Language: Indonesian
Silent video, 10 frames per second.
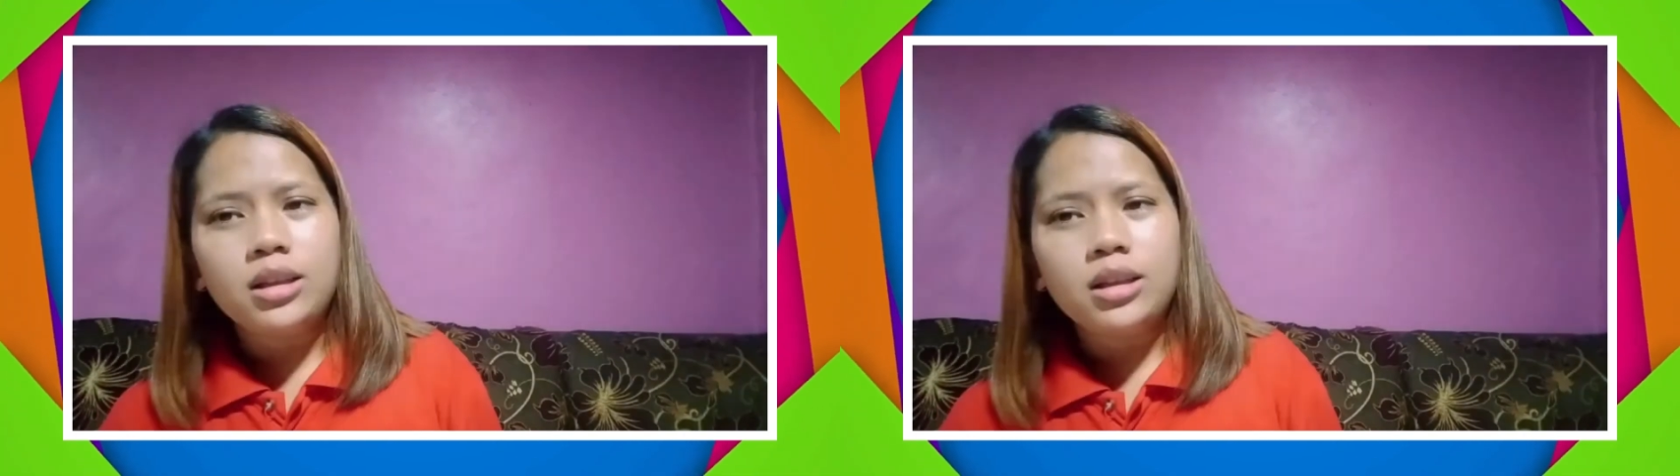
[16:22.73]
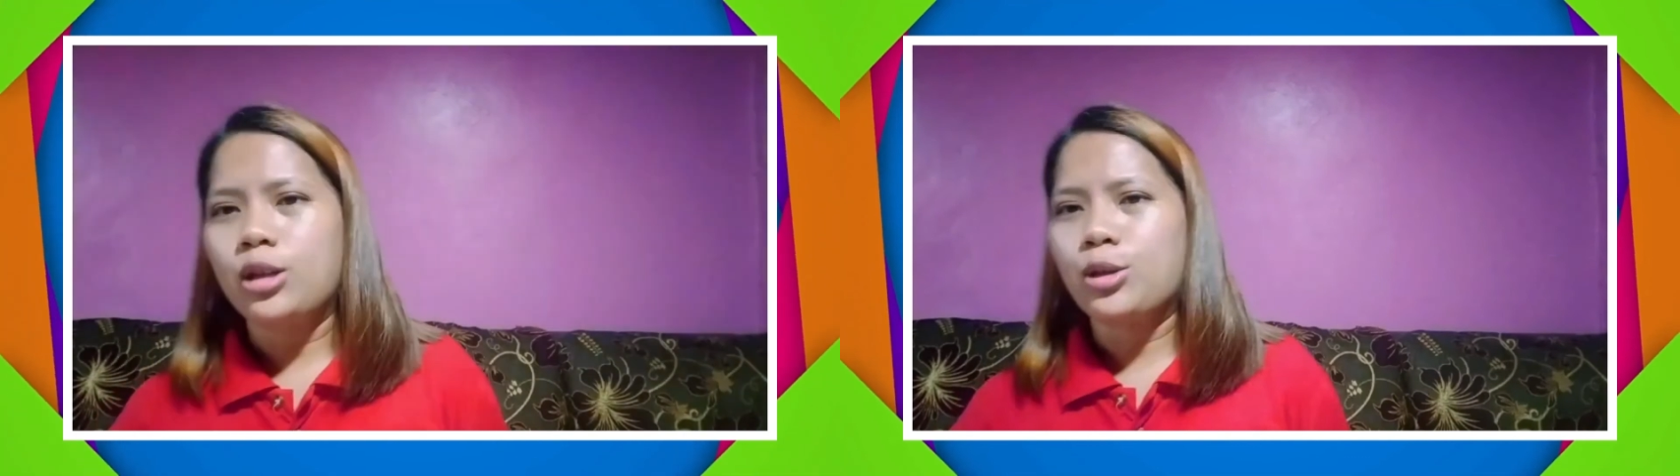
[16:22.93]

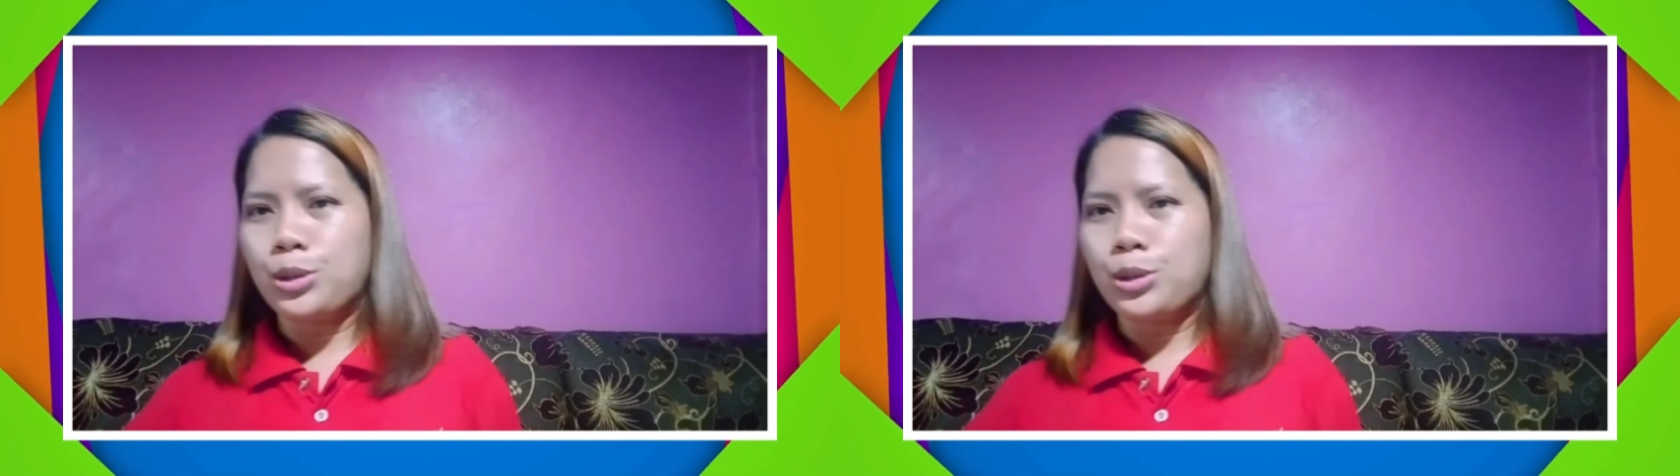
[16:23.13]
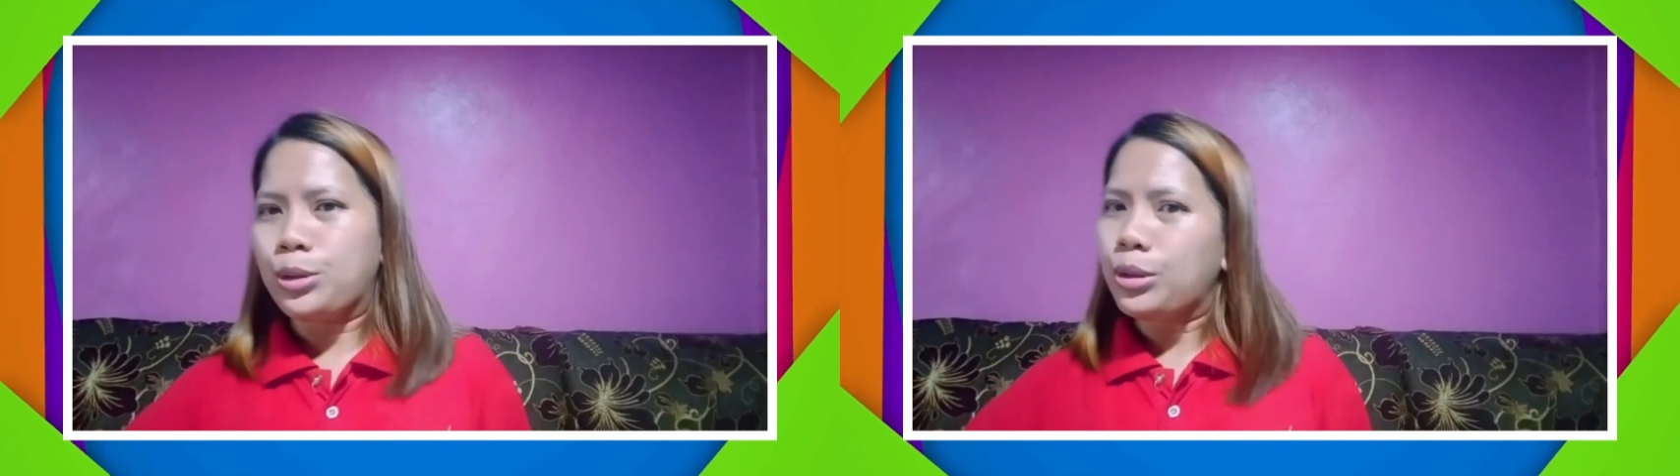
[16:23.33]
Yesus
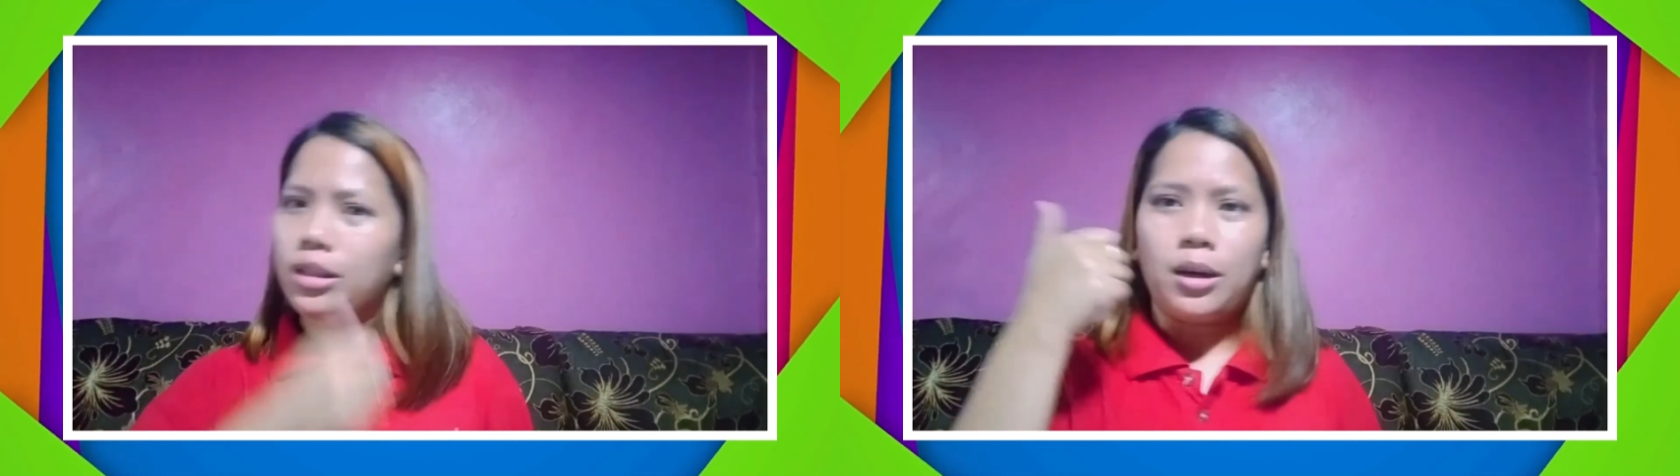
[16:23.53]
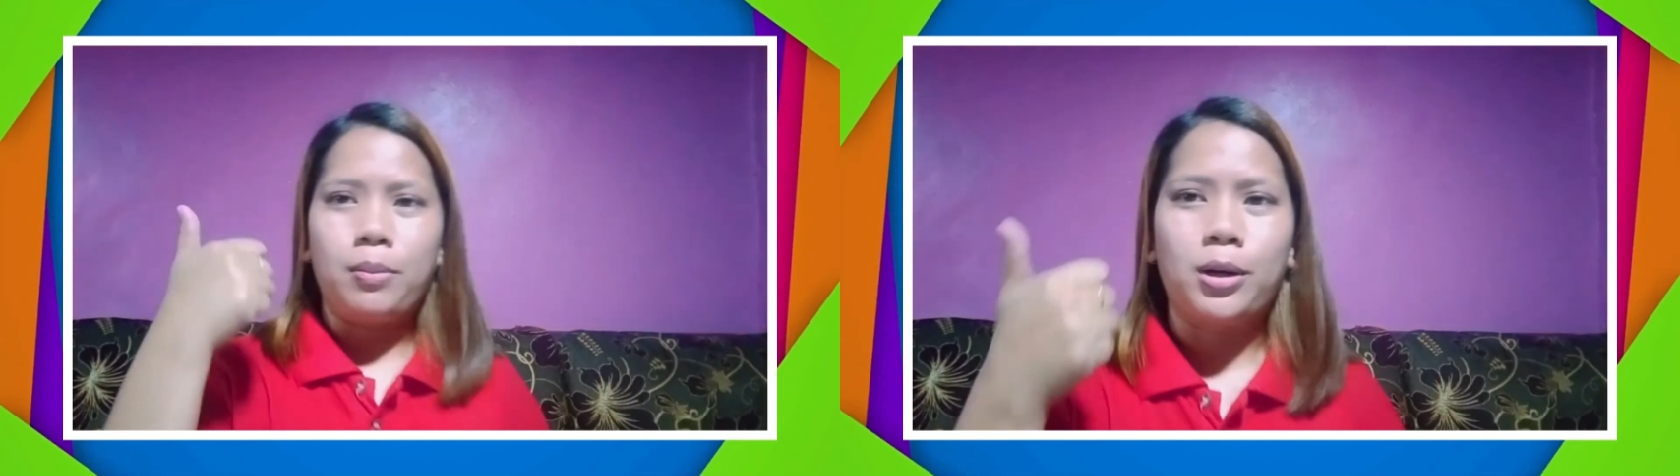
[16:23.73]
itu
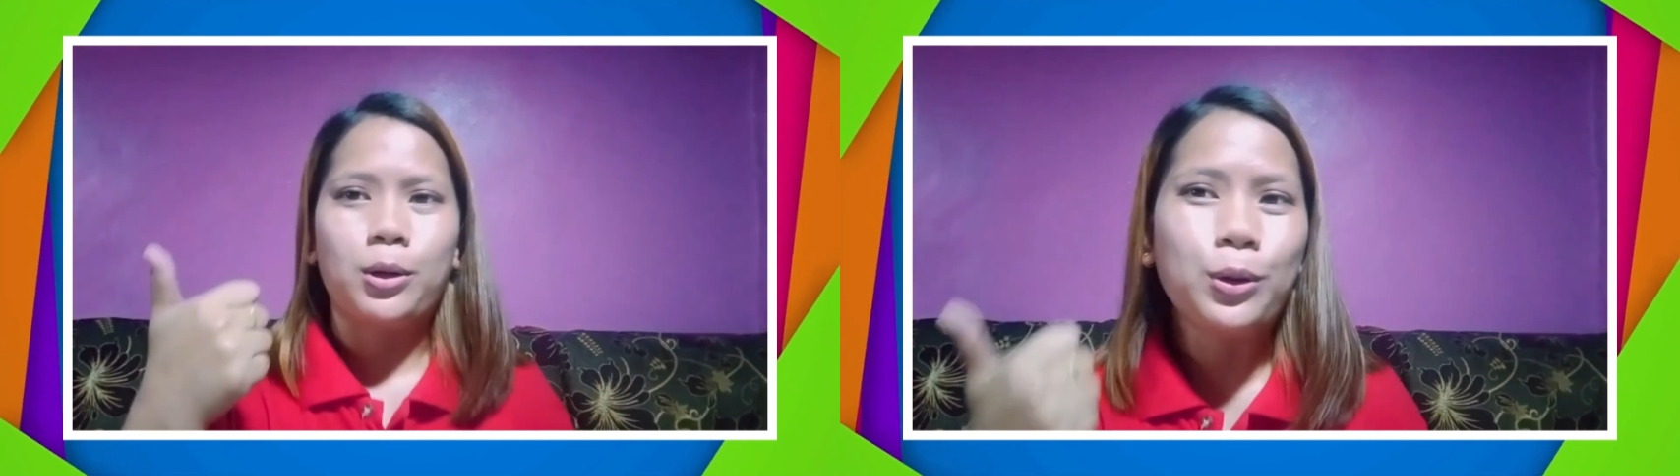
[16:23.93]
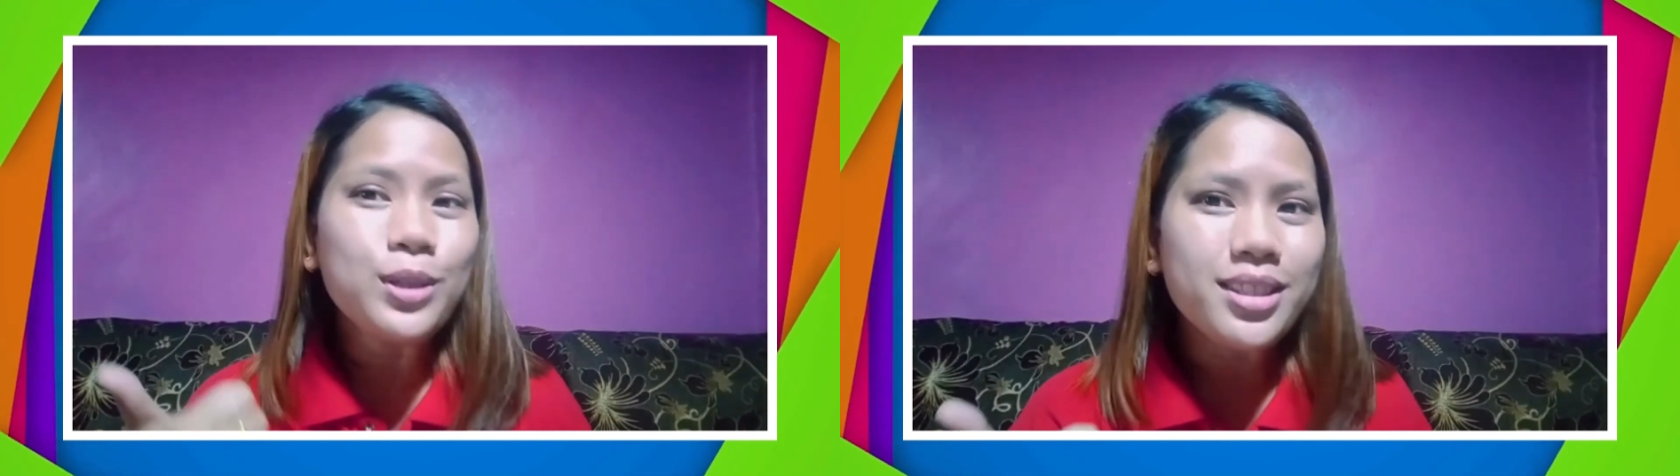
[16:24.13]
tidak
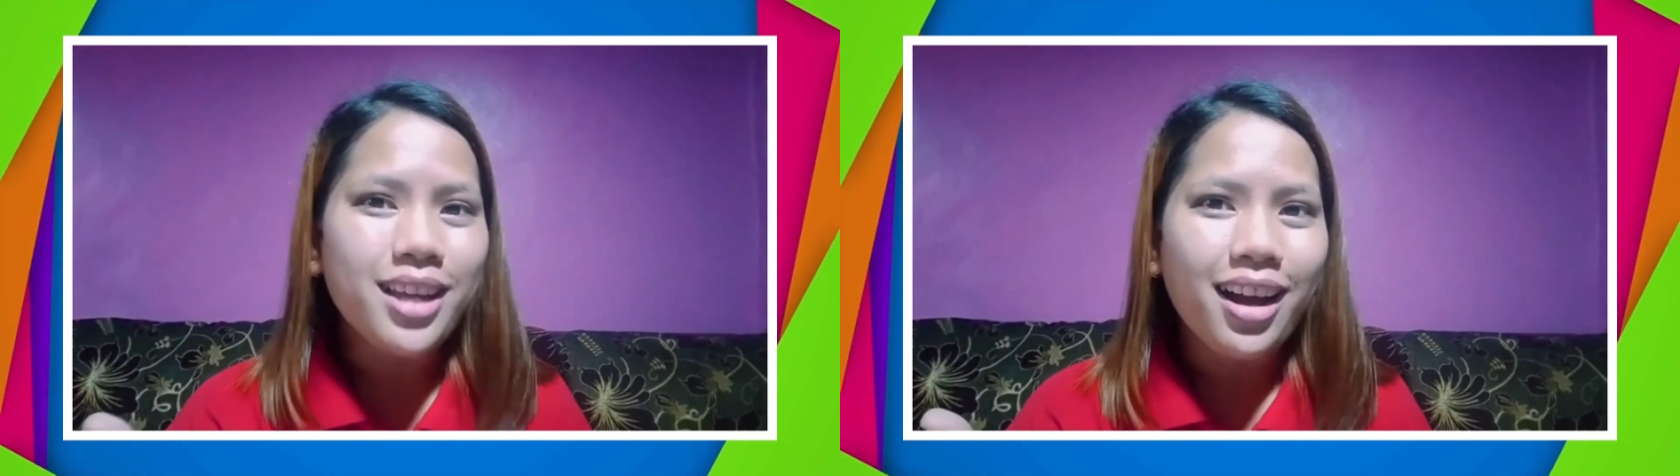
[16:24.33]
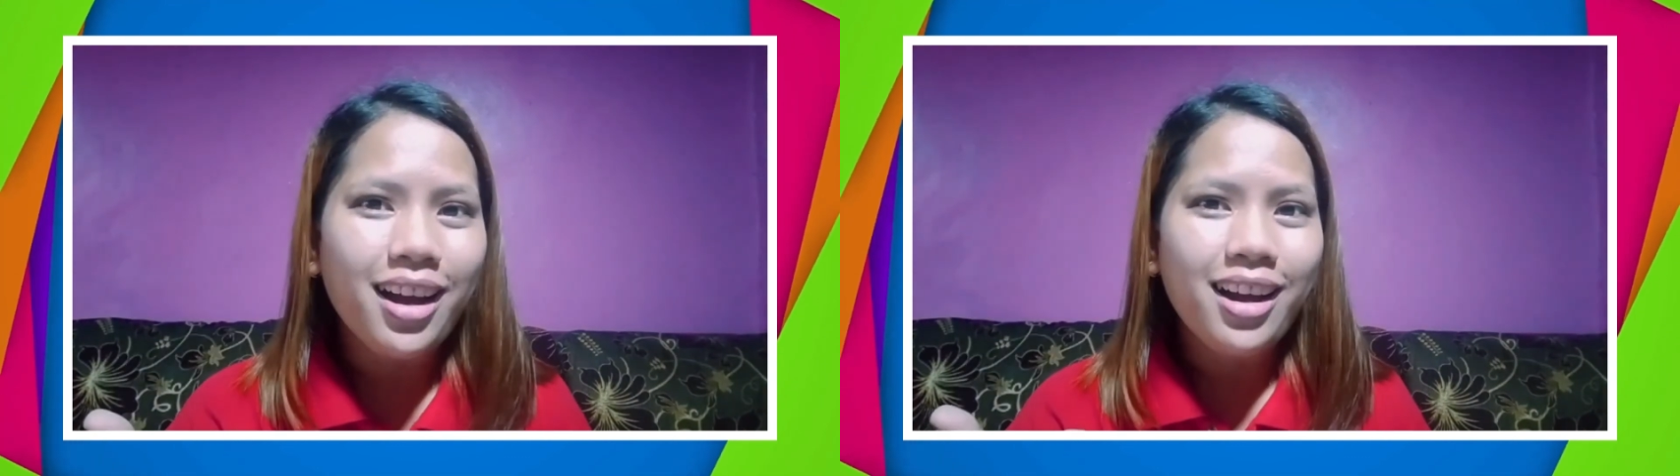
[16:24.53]
berdosa,